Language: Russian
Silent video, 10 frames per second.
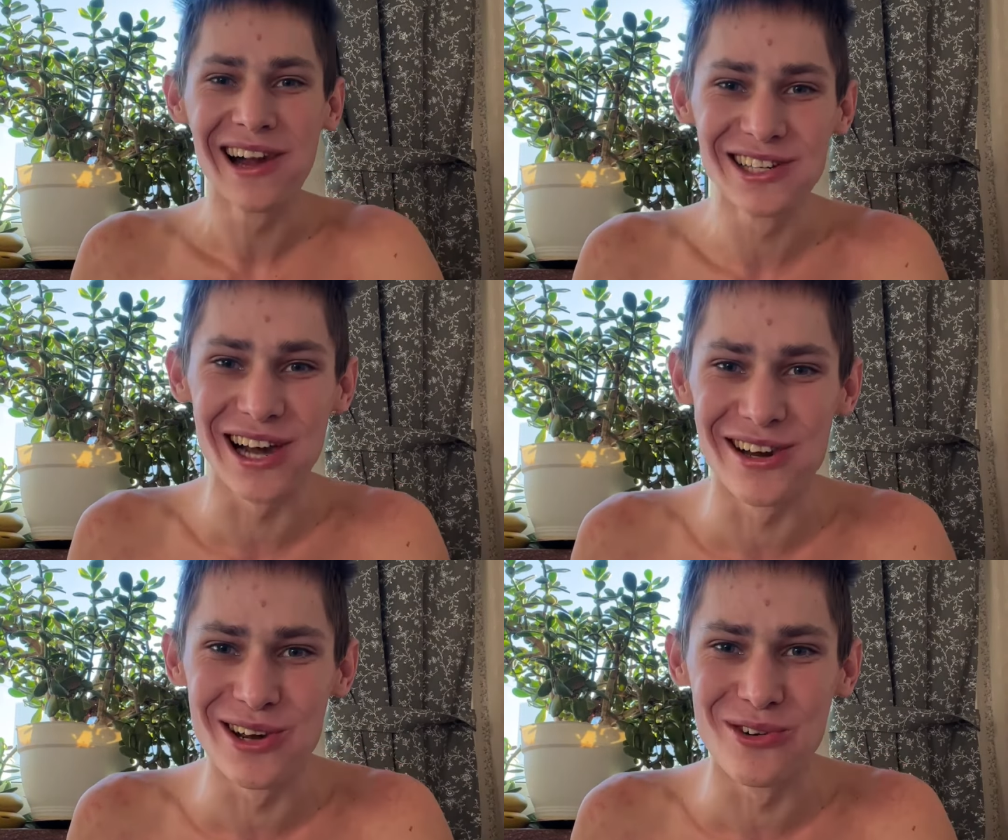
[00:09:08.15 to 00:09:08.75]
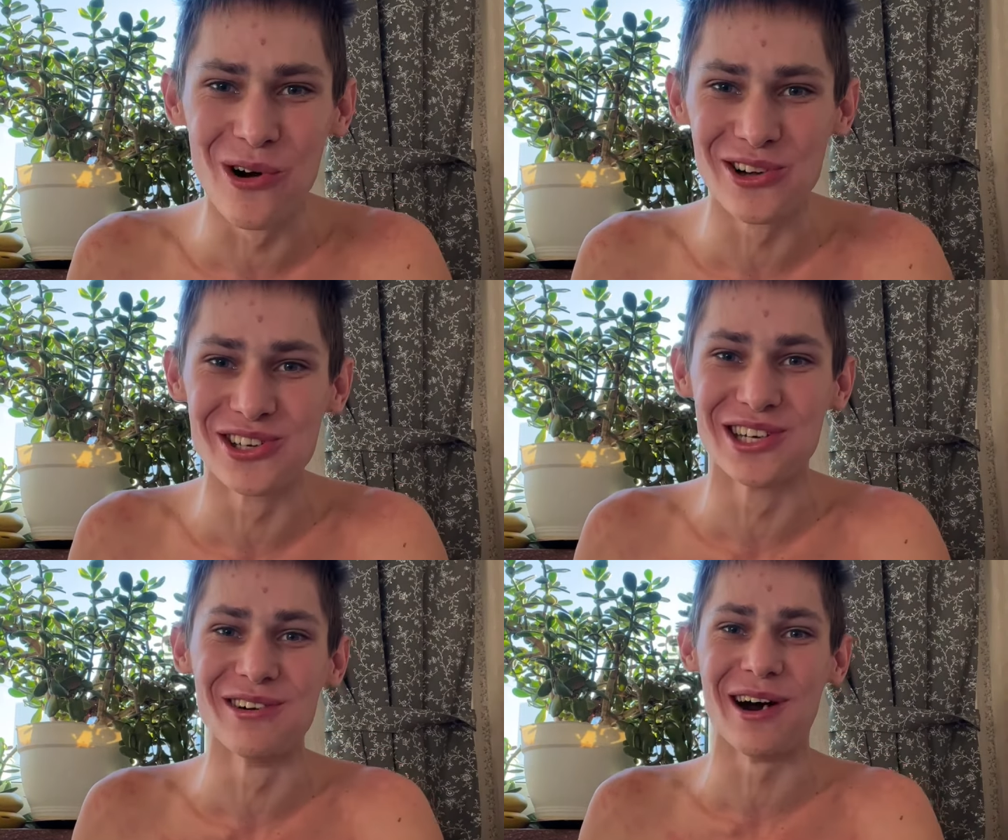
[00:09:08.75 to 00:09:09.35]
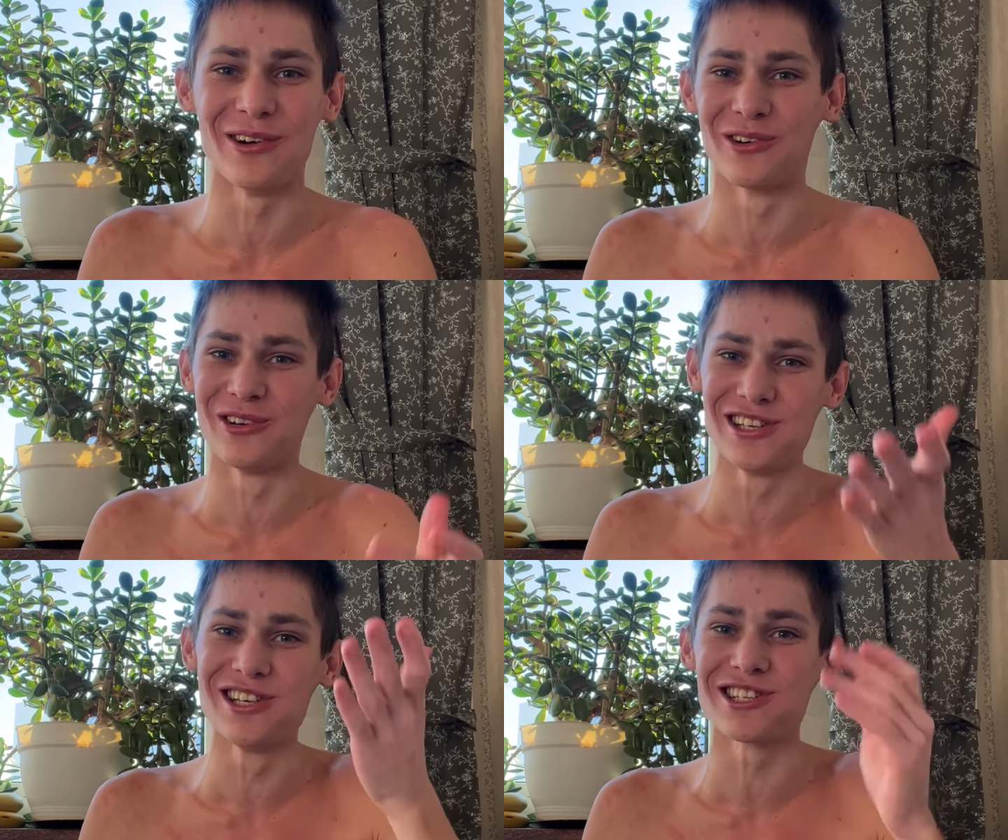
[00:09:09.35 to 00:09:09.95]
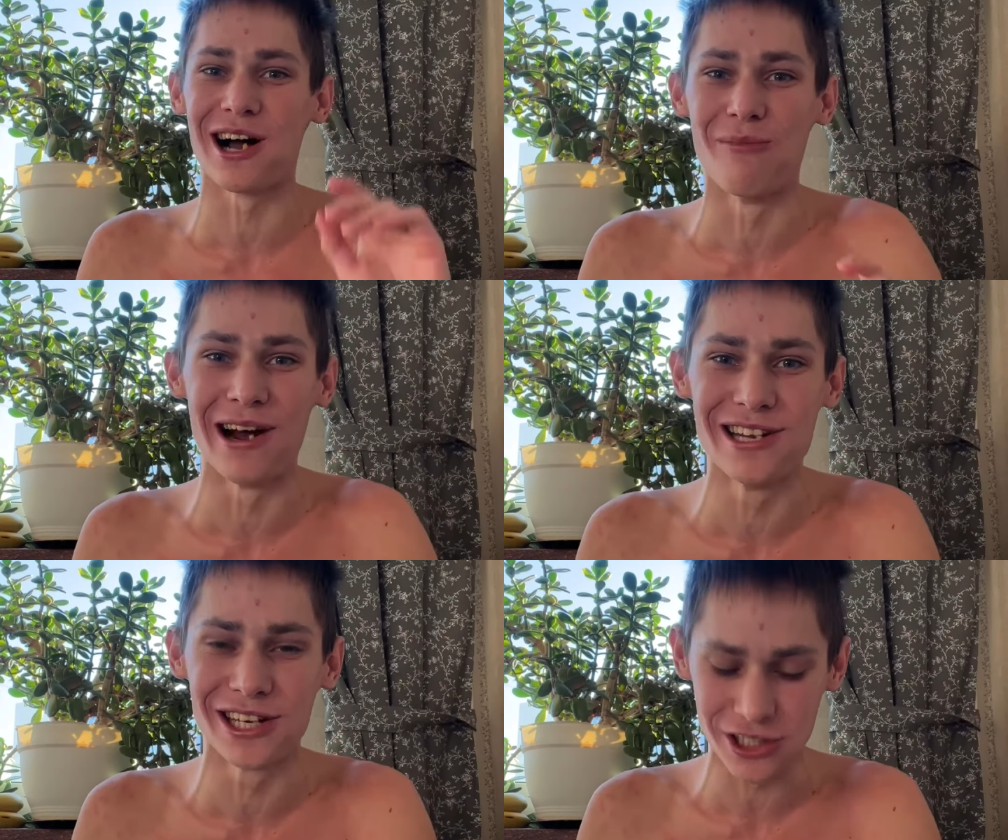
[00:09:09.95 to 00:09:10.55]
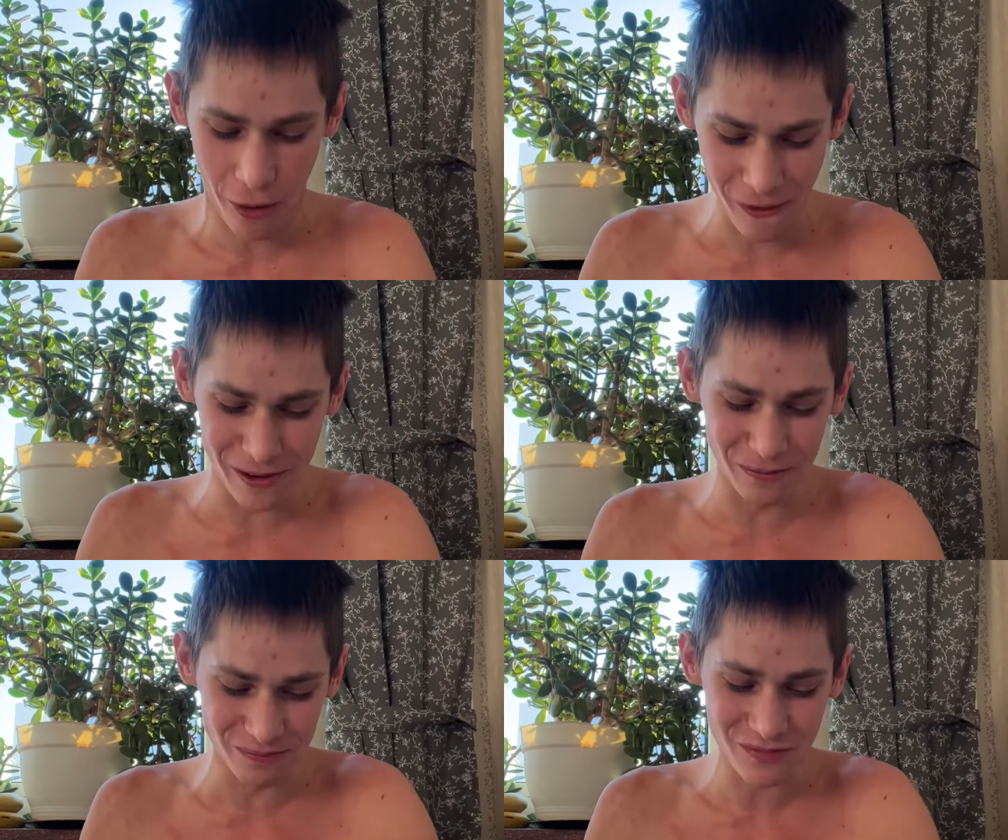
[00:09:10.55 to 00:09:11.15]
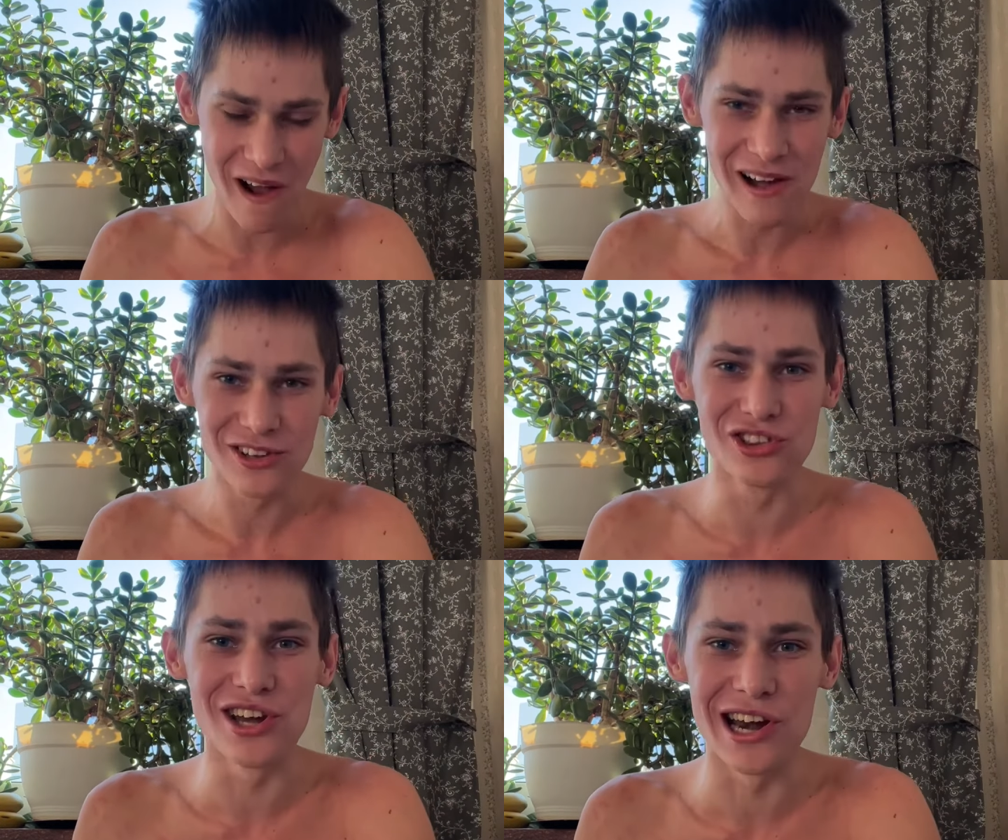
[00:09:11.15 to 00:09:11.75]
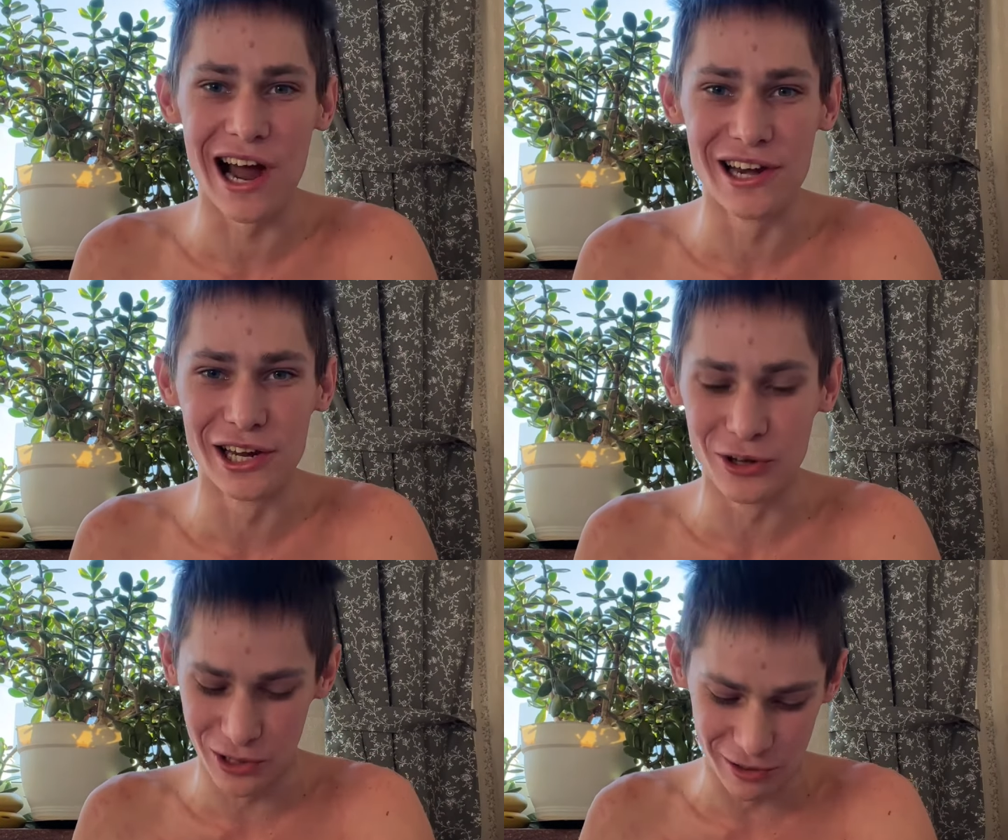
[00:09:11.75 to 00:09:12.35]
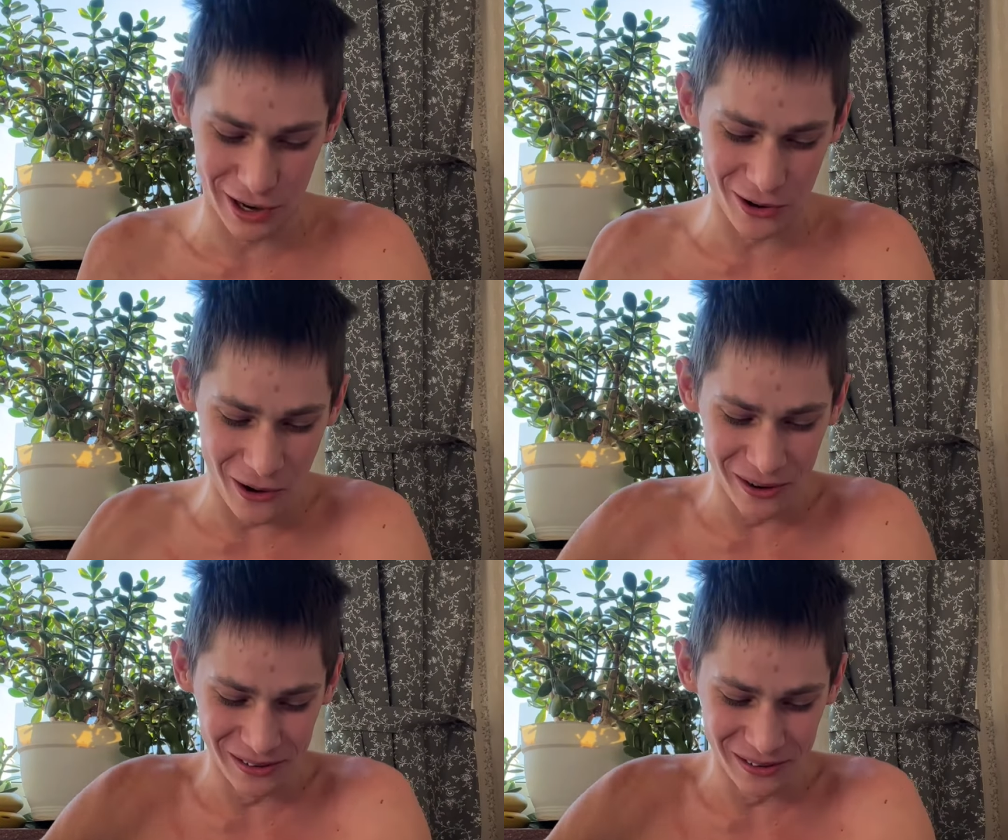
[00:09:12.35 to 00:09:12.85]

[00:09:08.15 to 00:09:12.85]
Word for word: Я не голоден, говорю. Иди сама ешь. Дрянь я то говорю.